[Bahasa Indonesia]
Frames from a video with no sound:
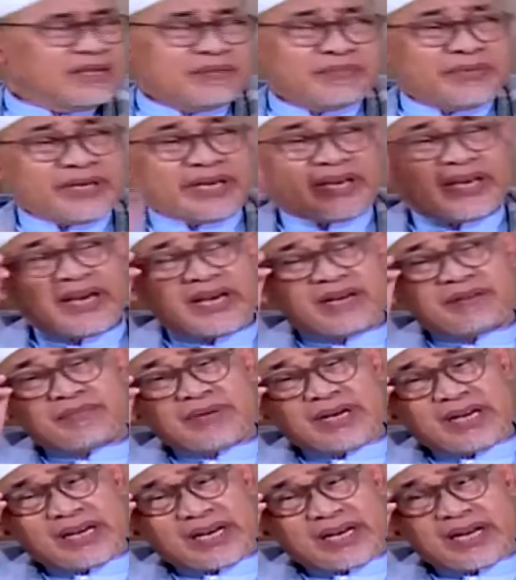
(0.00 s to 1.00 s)

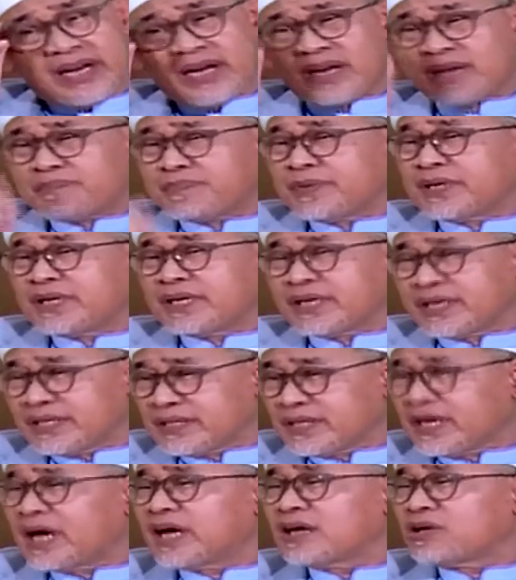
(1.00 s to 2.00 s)
Demikian manakala
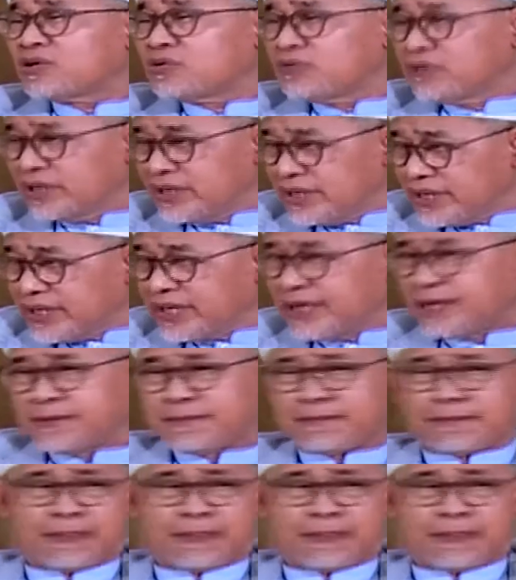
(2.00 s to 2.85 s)
penderitaan dunia.